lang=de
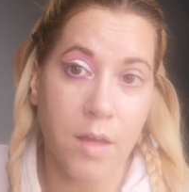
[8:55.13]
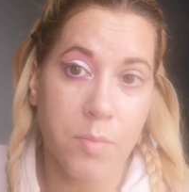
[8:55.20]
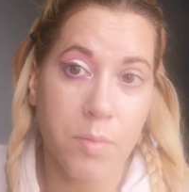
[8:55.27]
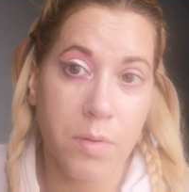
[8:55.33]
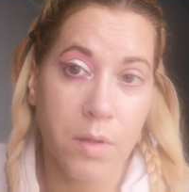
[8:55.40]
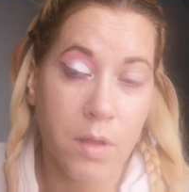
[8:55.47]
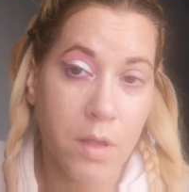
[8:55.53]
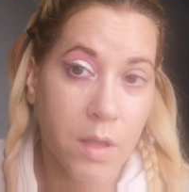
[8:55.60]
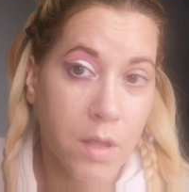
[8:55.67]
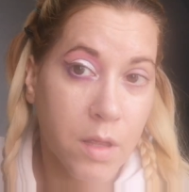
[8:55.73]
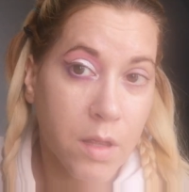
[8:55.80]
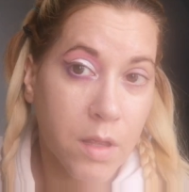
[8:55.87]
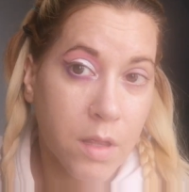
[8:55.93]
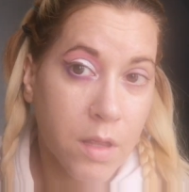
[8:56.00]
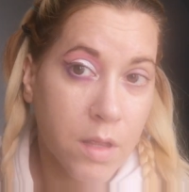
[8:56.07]
ab.
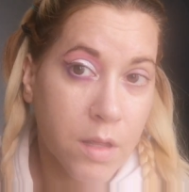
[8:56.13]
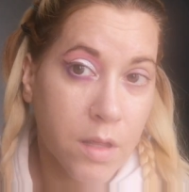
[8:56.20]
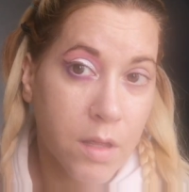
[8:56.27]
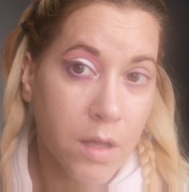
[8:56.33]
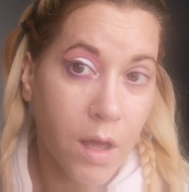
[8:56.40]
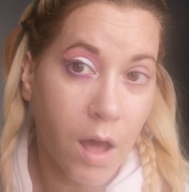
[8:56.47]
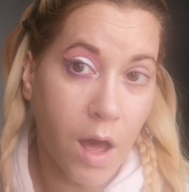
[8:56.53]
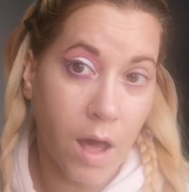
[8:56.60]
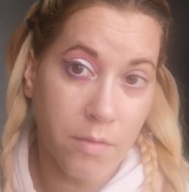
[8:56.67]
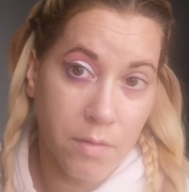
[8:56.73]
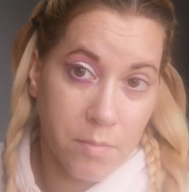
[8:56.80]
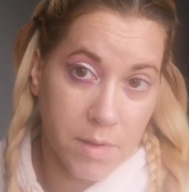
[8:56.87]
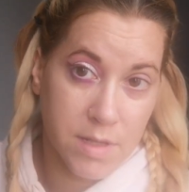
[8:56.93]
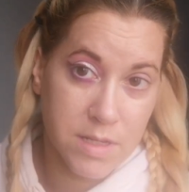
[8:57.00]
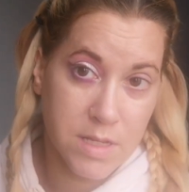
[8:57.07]

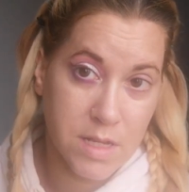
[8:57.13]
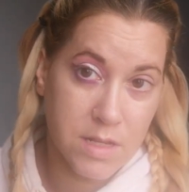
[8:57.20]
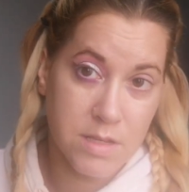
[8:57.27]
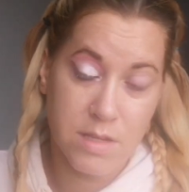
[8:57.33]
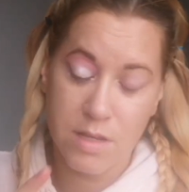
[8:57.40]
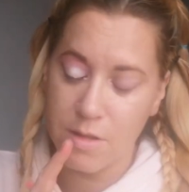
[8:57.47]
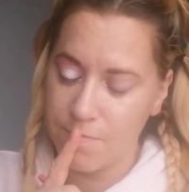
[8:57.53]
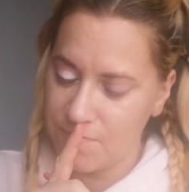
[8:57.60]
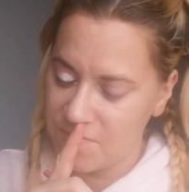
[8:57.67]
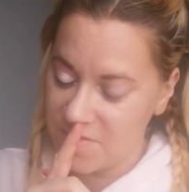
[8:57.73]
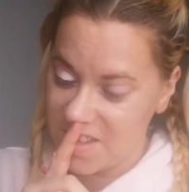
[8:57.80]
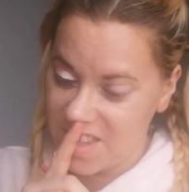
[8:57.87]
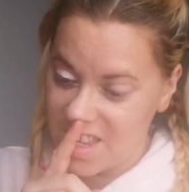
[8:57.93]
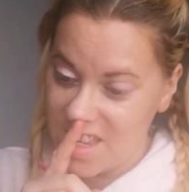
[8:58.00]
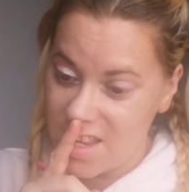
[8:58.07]
Aber man sieht sie.
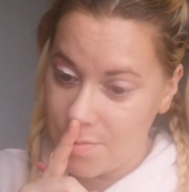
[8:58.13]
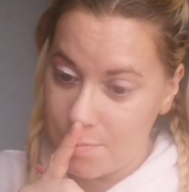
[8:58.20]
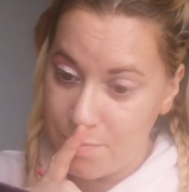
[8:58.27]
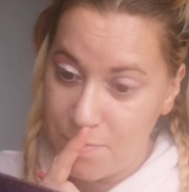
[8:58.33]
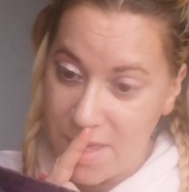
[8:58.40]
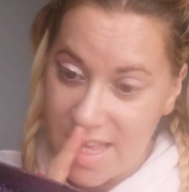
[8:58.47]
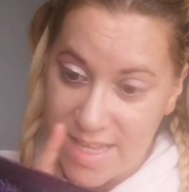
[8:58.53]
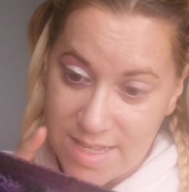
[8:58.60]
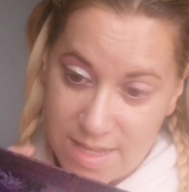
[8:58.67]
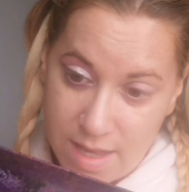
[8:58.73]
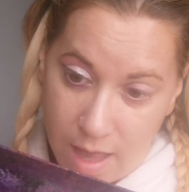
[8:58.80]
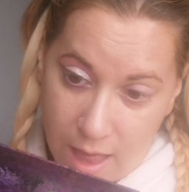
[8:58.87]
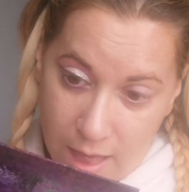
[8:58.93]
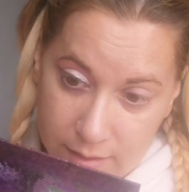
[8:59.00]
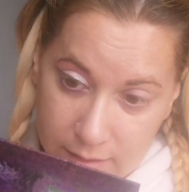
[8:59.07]
Sie ist ein
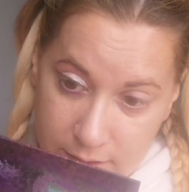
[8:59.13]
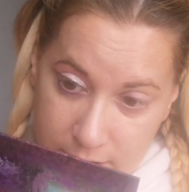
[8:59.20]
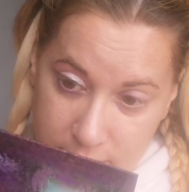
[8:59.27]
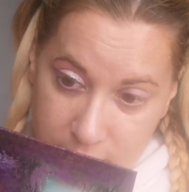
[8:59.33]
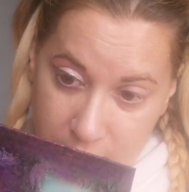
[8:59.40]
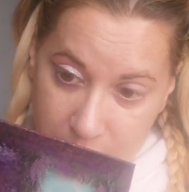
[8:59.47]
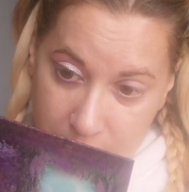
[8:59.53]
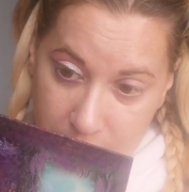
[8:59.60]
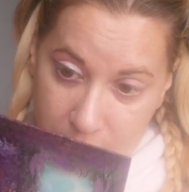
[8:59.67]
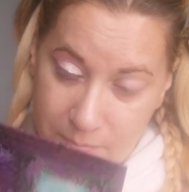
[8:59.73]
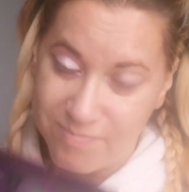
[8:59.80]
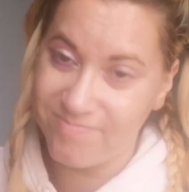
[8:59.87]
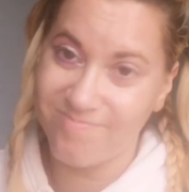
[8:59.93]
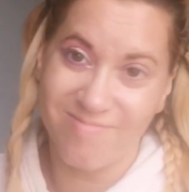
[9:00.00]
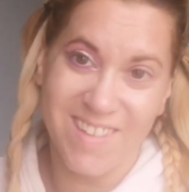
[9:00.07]
bisschen anders,
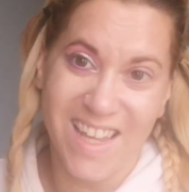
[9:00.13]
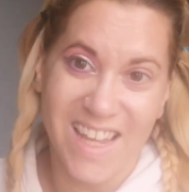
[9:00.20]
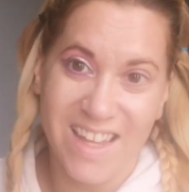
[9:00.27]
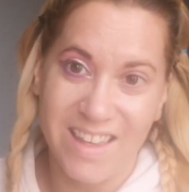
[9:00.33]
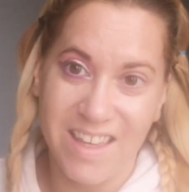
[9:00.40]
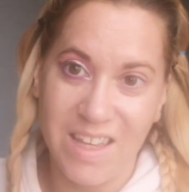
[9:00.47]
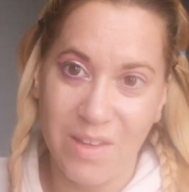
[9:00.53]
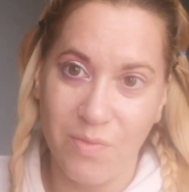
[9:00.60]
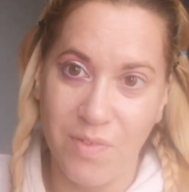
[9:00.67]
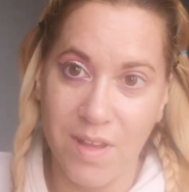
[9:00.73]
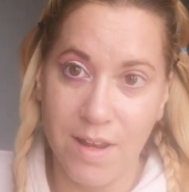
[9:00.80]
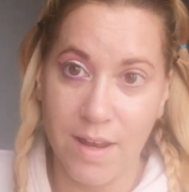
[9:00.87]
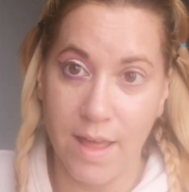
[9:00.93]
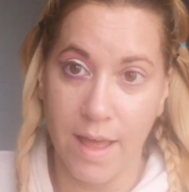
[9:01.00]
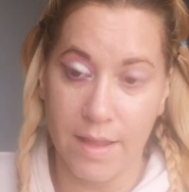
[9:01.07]
aber nicht
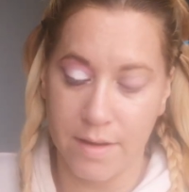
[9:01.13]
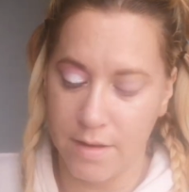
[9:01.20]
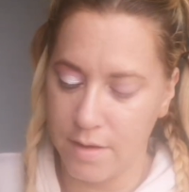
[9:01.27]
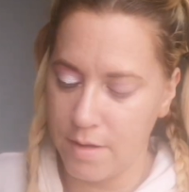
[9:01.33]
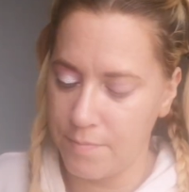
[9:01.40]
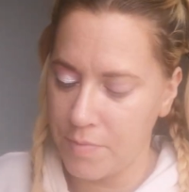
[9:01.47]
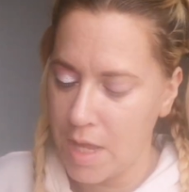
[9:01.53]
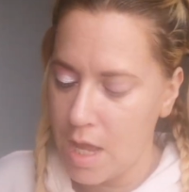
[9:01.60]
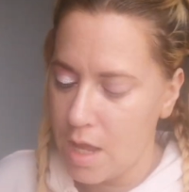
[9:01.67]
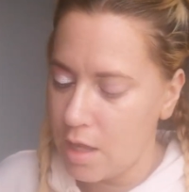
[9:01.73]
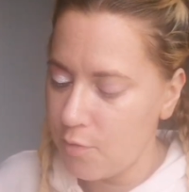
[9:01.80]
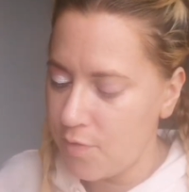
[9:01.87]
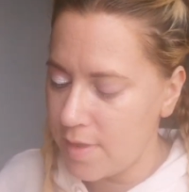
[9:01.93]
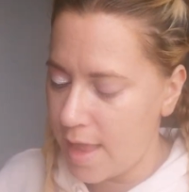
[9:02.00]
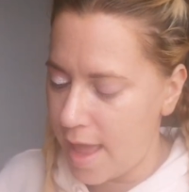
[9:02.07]
viel leider. Ne?
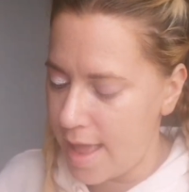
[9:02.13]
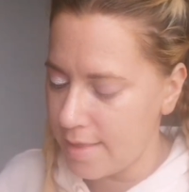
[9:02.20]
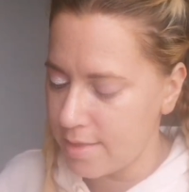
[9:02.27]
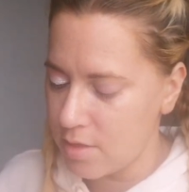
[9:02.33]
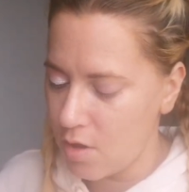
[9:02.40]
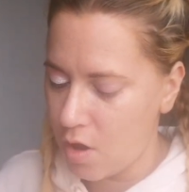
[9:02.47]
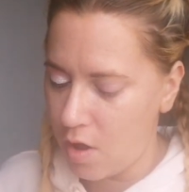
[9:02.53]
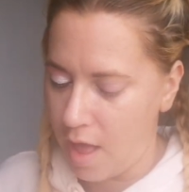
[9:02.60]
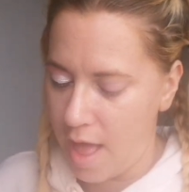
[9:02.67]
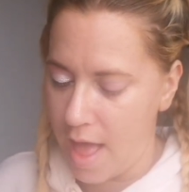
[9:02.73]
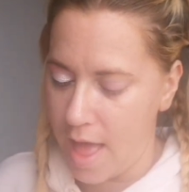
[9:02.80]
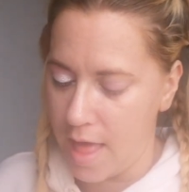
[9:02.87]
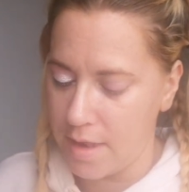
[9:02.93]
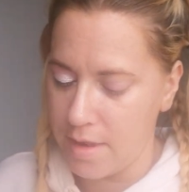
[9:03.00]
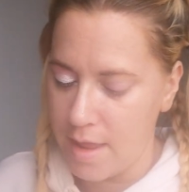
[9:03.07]
Ich finde, er hätte noch
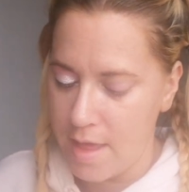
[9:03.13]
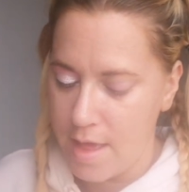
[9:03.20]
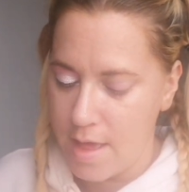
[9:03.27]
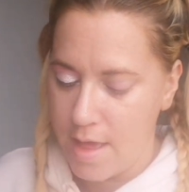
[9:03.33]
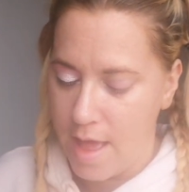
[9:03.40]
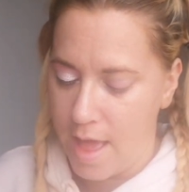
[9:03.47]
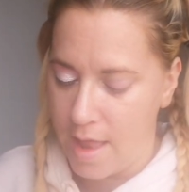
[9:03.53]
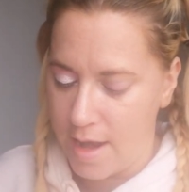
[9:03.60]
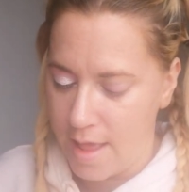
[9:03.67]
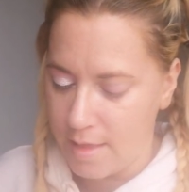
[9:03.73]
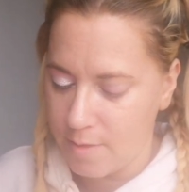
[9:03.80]
ein, ein